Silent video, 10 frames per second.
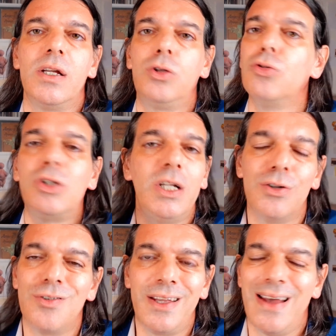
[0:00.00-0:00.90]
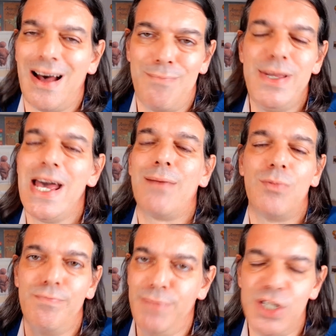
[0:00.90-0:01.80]
tutti noi
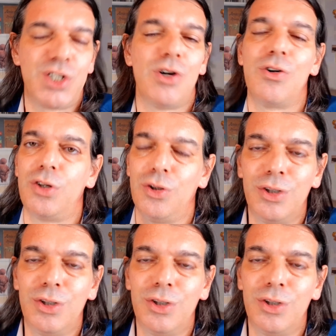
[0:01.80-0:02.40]
abbiamo bisogno